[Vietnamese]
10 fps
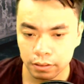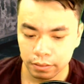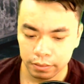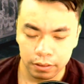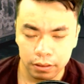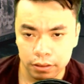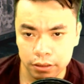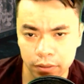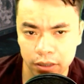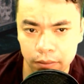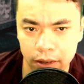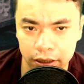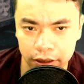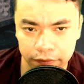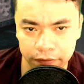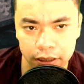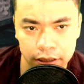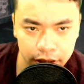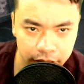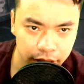Chào mừng các bạn đến với chương trình
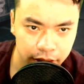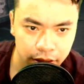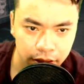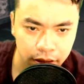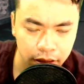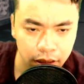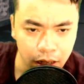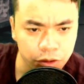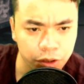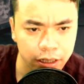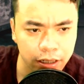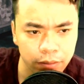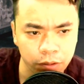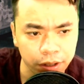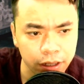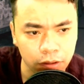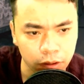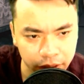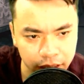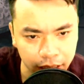Đọc truyện đêm khuya của Nguyễn Thành.
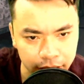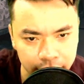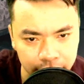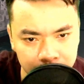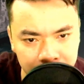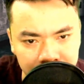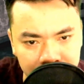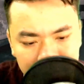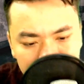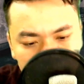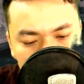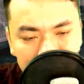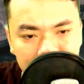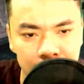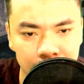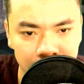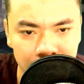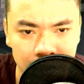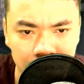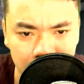Hôm nay mời các
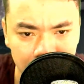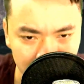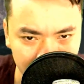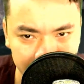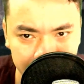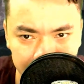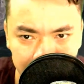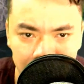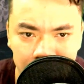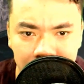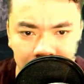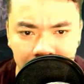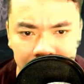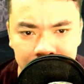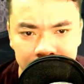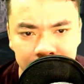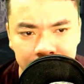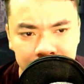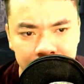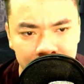bạn đến với câu chuyện Xoài Bít
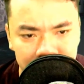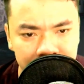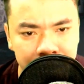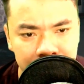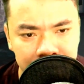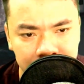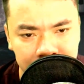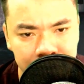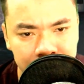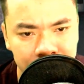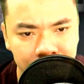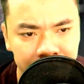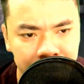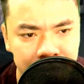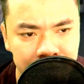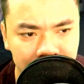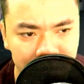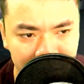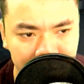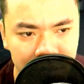số mười bốn của tác
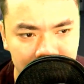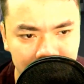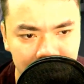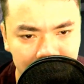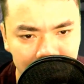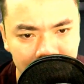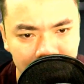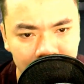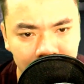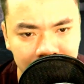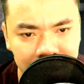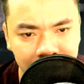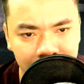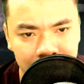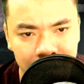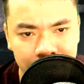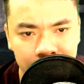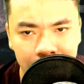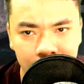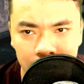giả Tam Cảo Học Sinh,
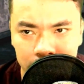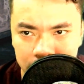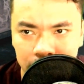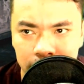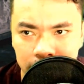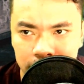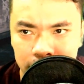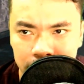nhóm dịch Tịch Huyết,